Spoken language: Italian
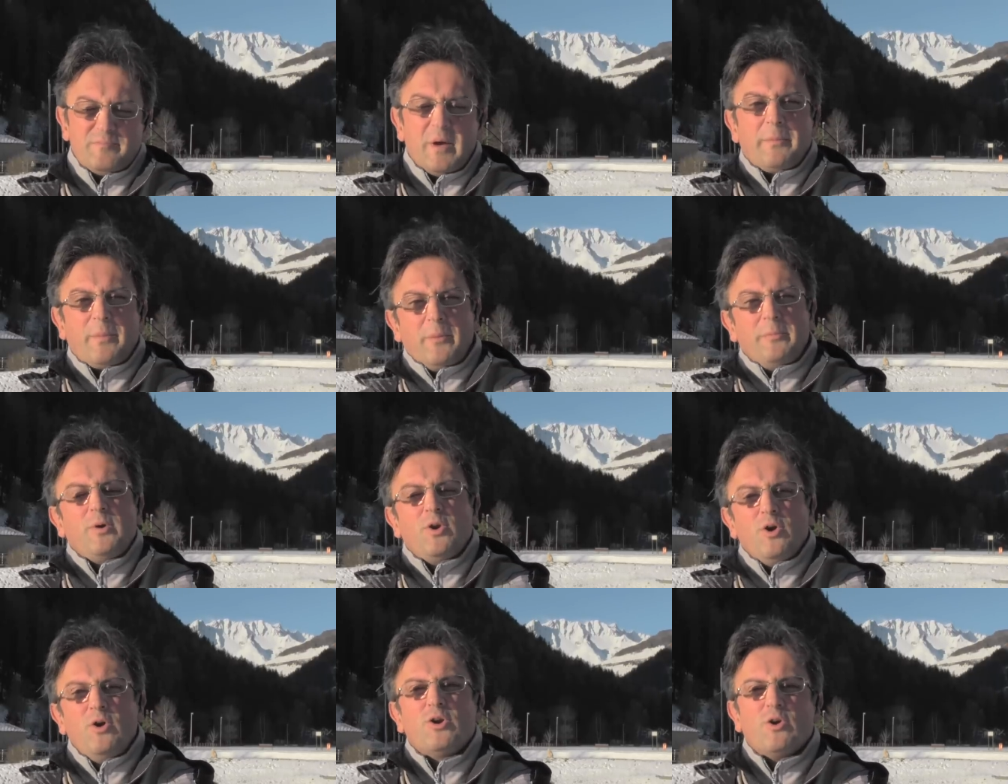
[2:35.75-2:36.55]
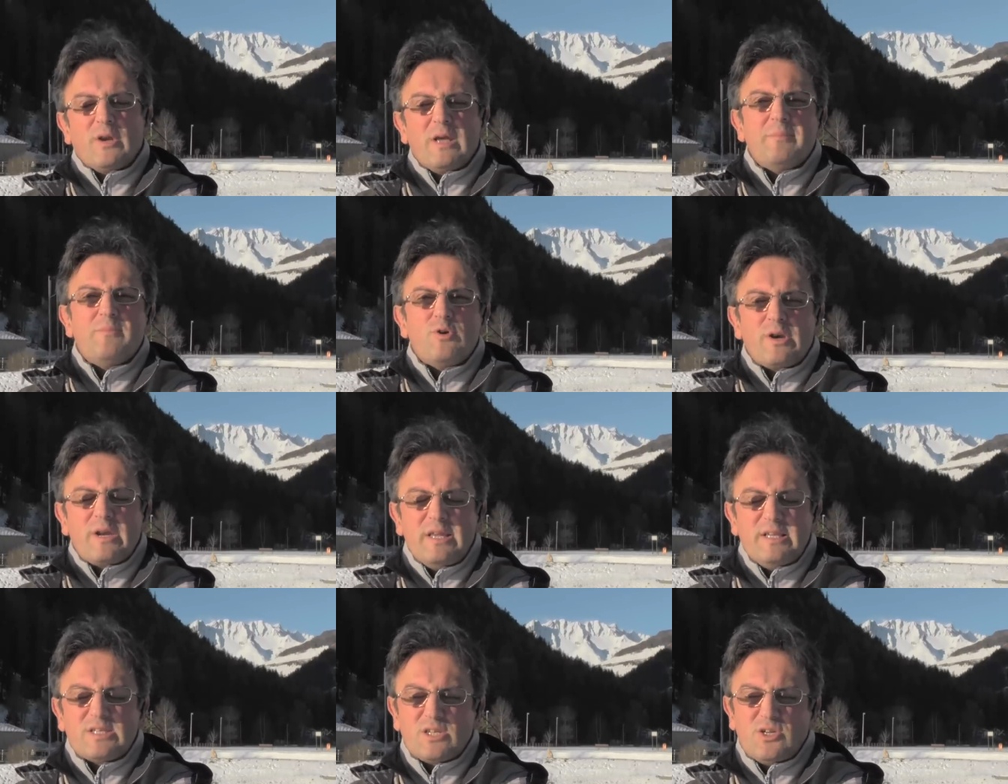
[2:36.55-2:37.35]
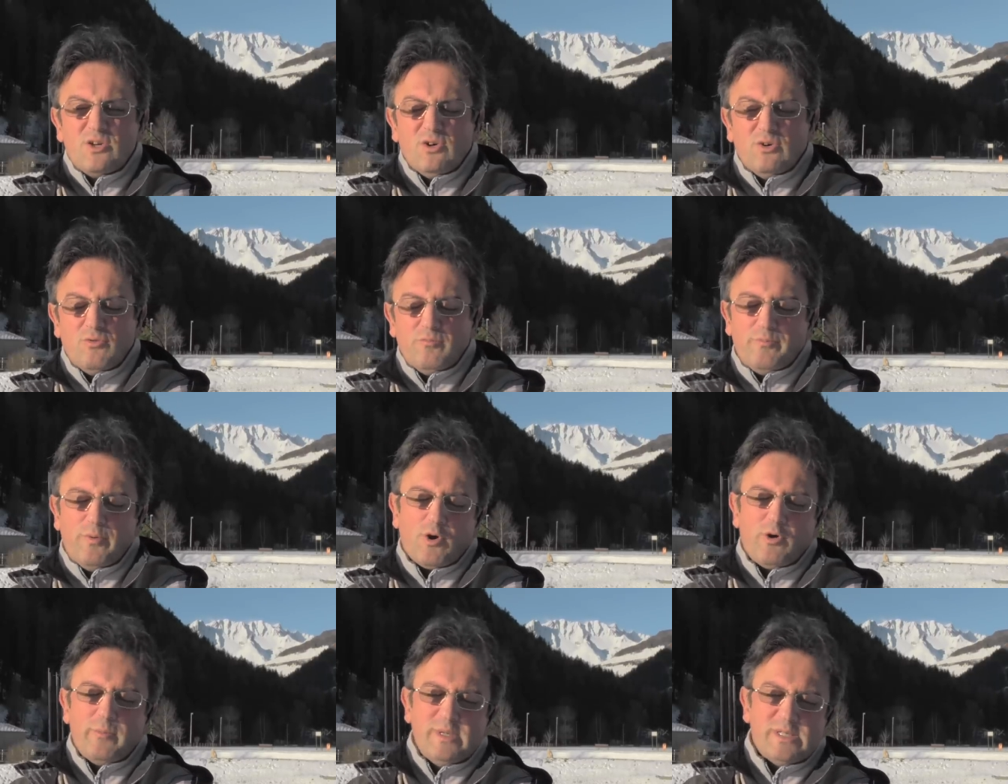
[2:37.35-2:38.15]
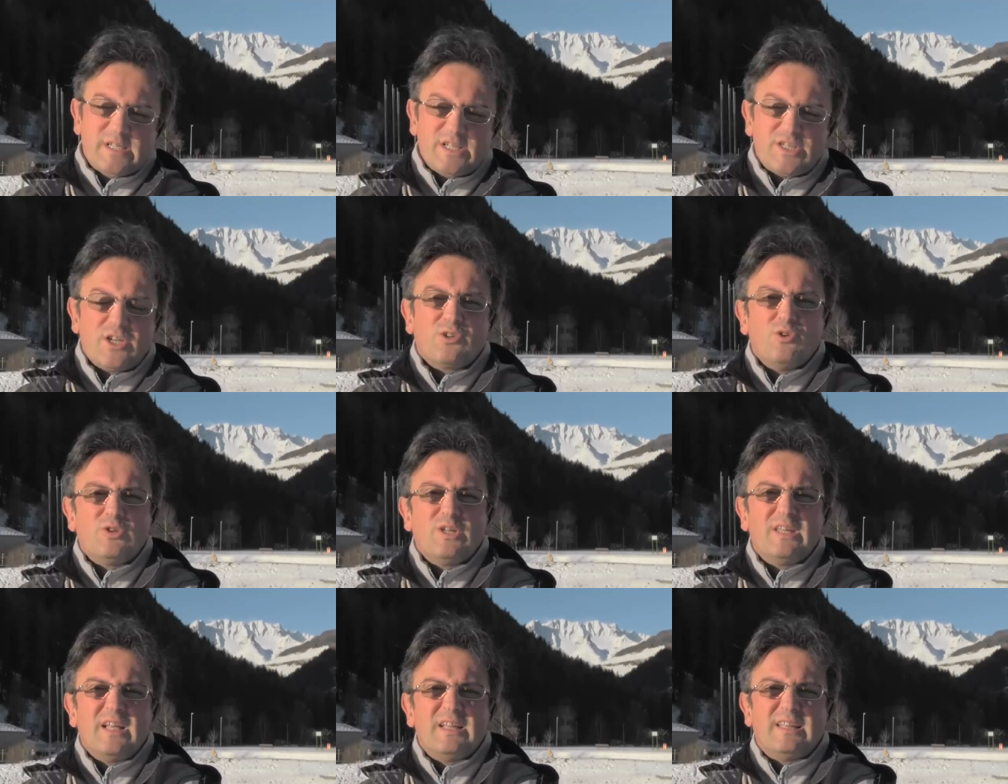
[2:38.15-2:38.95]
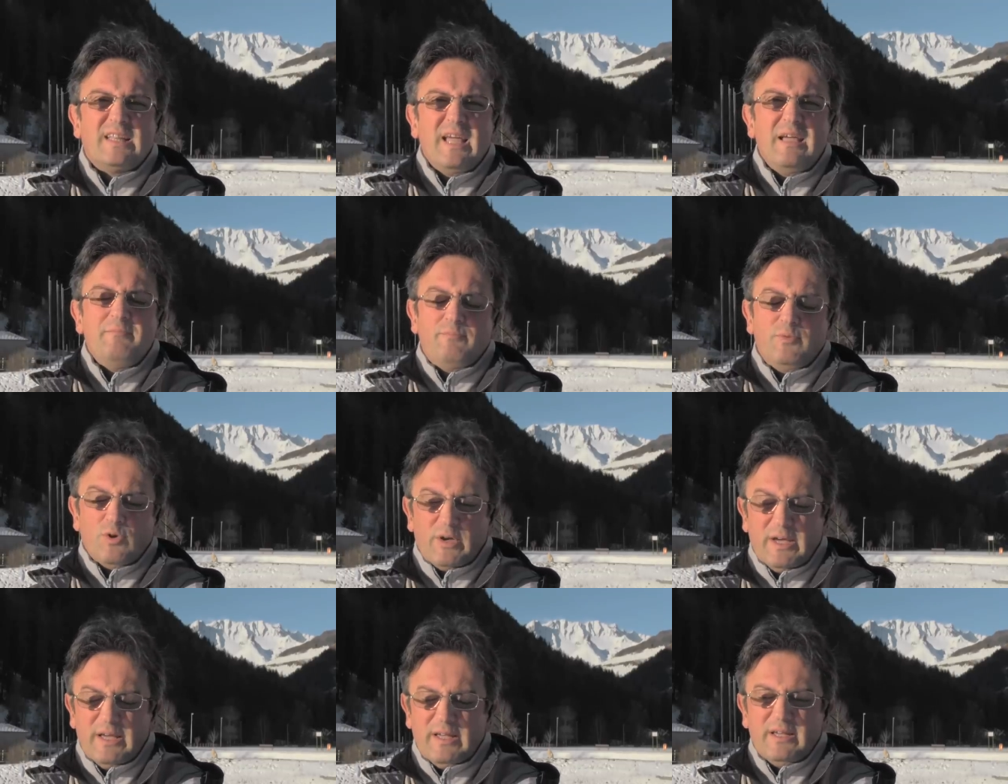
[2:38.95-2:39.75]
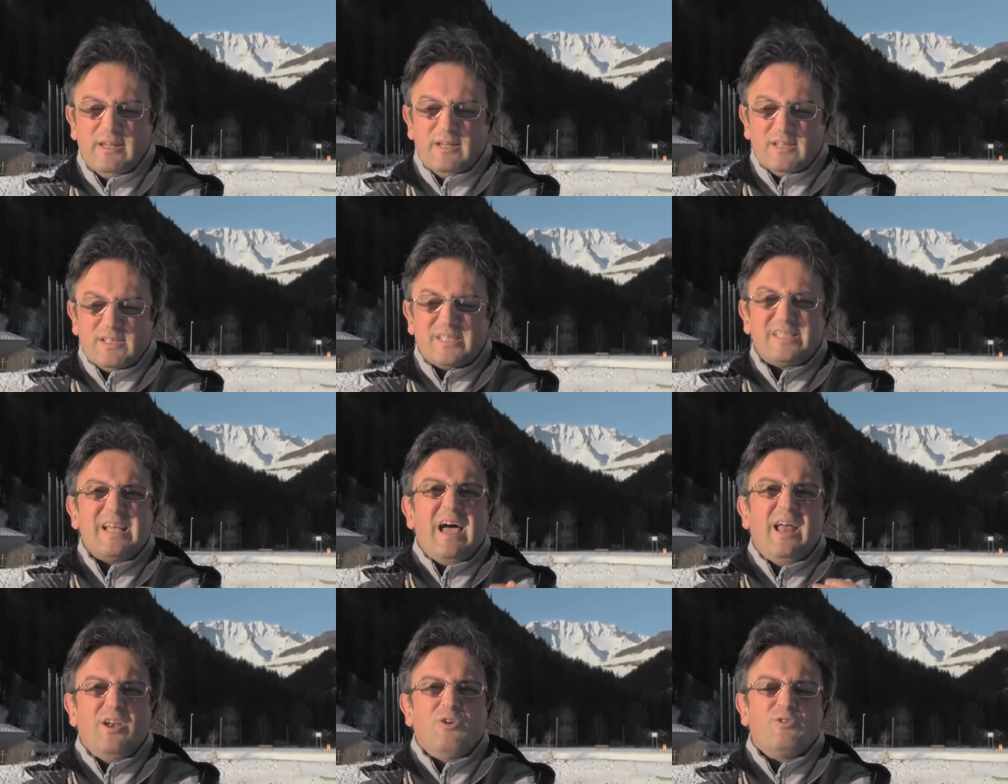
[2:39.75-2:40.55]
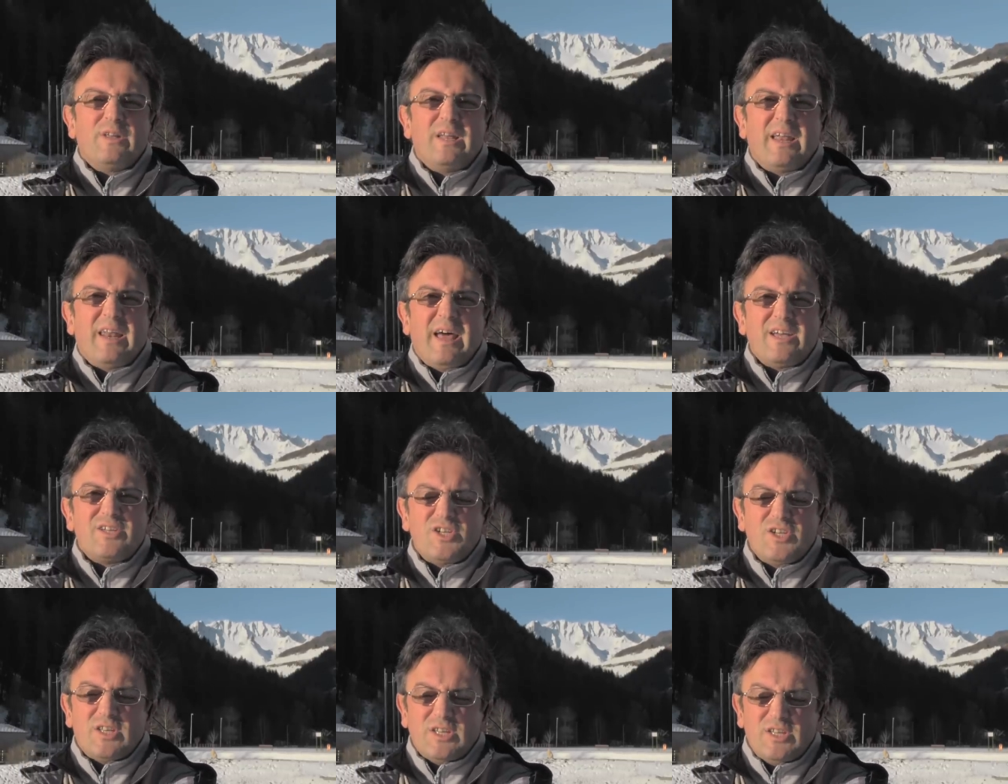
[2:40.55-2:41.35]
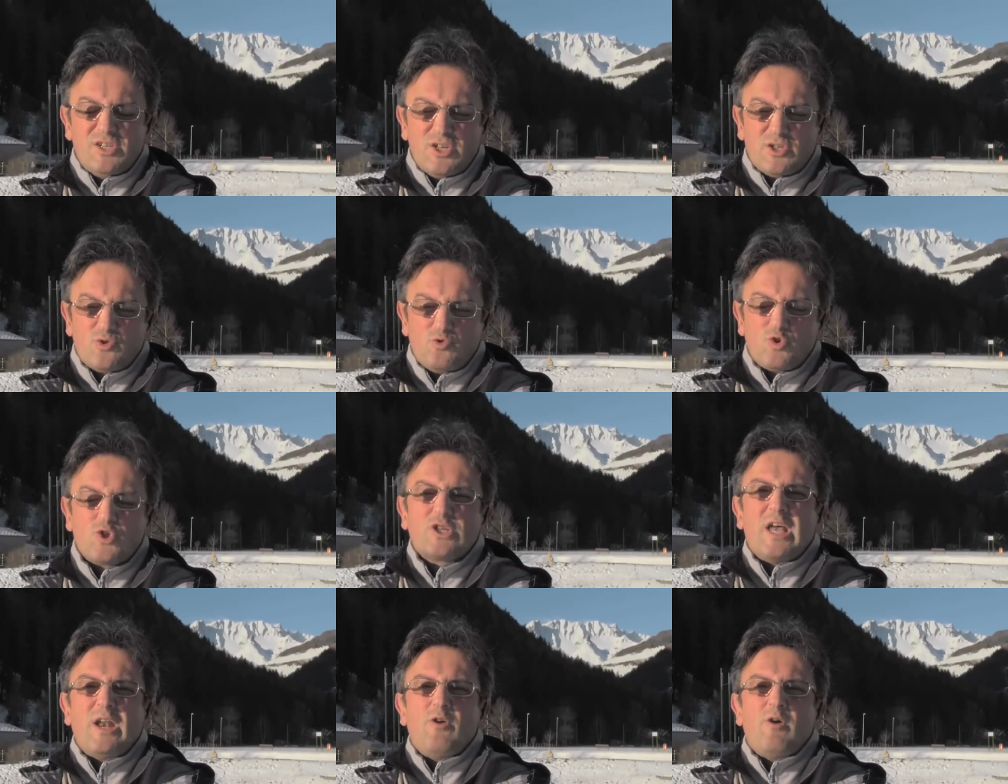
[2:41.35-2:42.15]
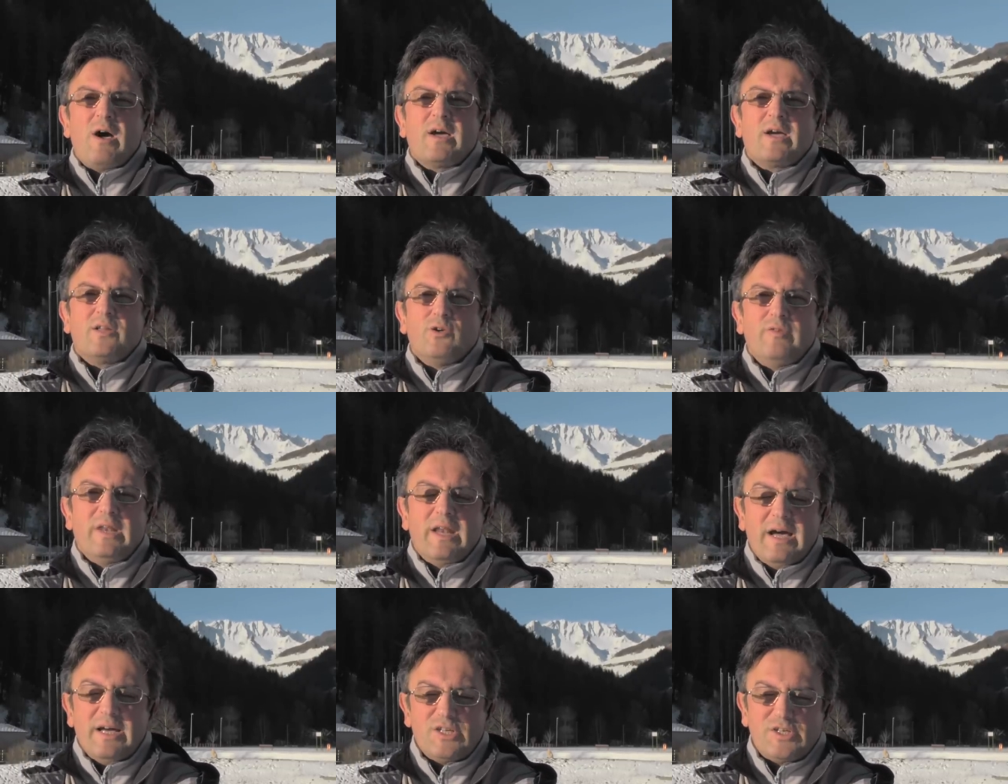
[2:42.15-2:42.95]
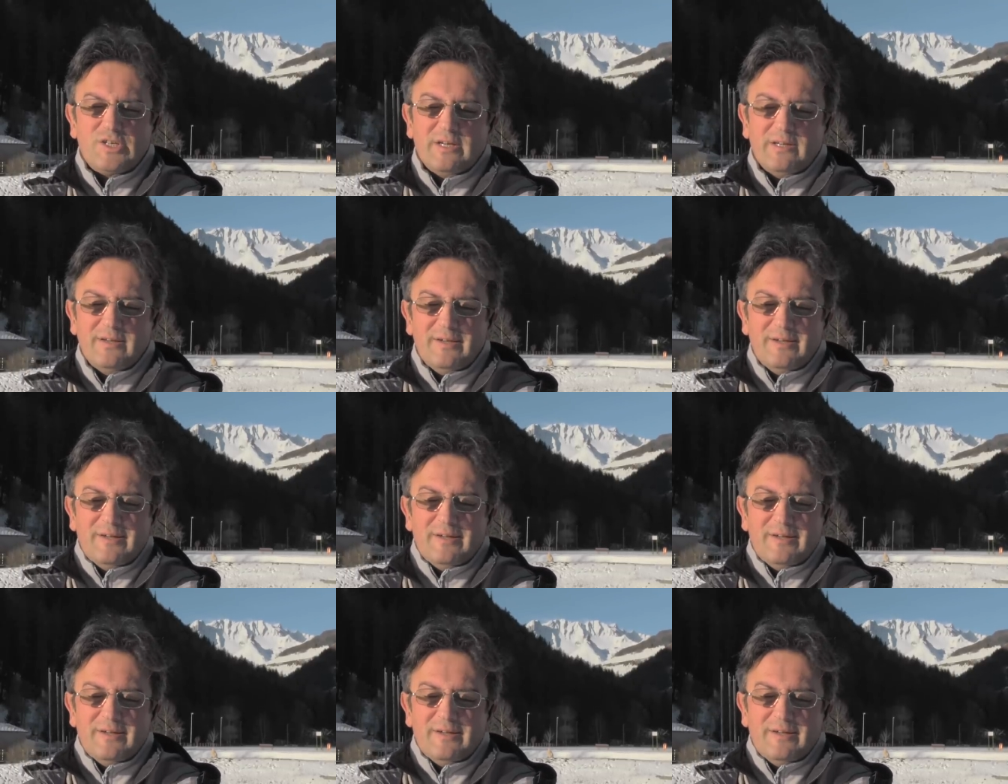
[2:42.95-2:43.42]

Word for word: ma proprio noi corriamo il rischio, un po' come i sacerdoti del Tempio che sanno della nascita di Gesù, sanno anche dove nasce,